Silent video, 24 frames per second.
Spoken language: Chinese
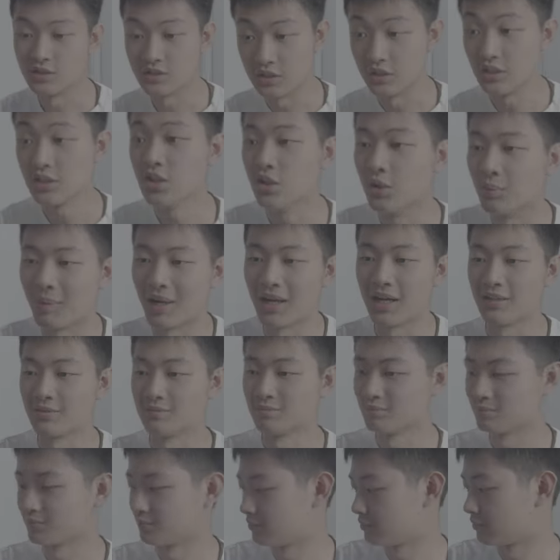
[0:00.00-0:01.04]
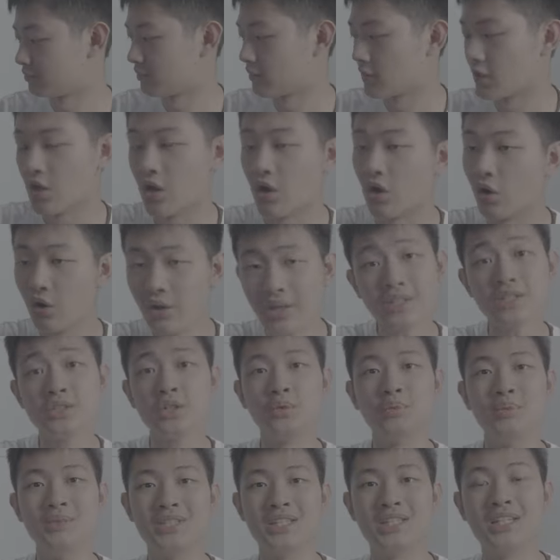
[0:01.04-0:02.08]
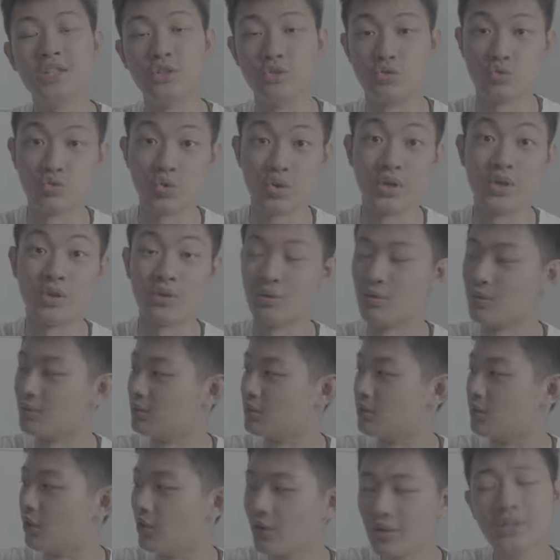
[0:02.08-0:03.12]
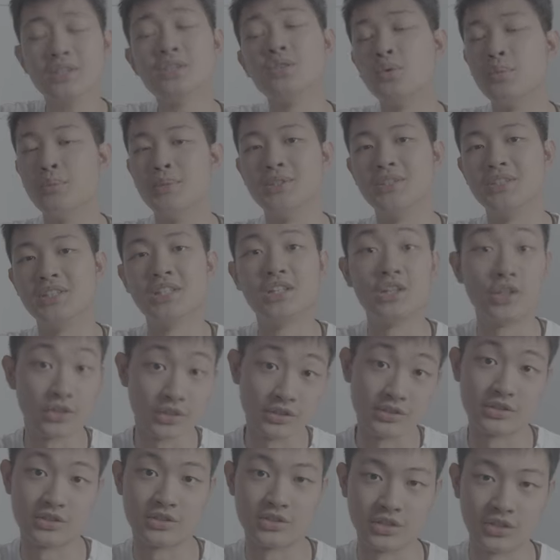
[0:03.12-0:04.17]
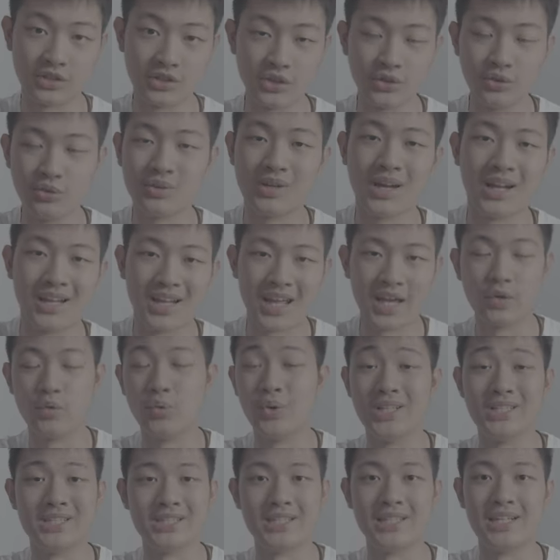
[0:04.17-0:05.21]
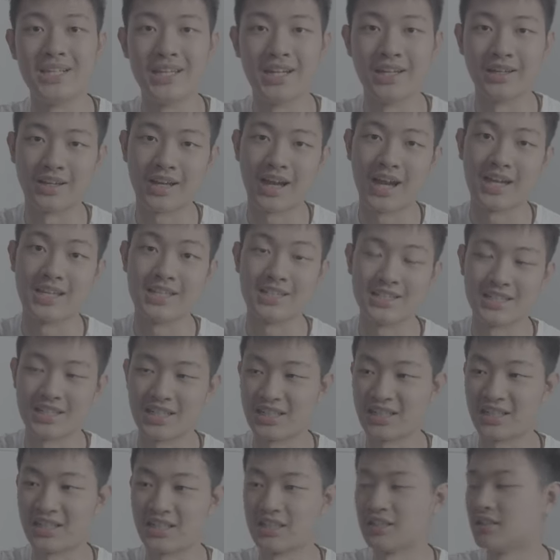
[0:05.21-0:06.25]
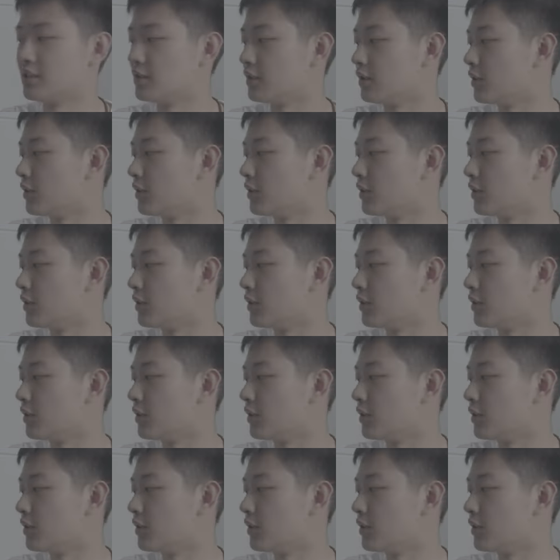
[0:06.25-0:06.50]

折扣码。OK，是我们今天的最 OK，是我们今天的 Gestonuga l l i g h t w a y 系列的开箱啦。